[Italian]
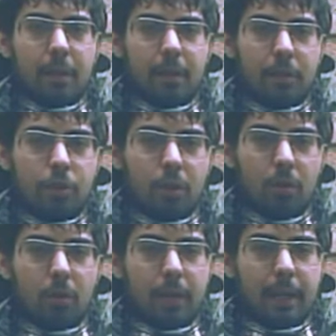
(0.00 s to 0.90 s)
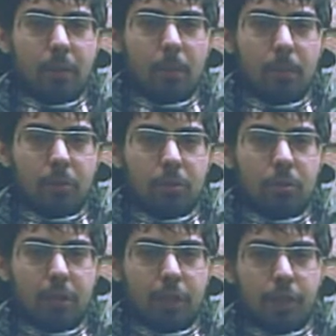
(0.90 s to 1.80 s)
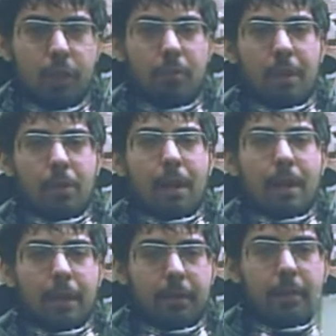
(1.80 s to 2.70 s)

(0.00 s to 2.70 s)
Il gioco è composto da 5 manuali,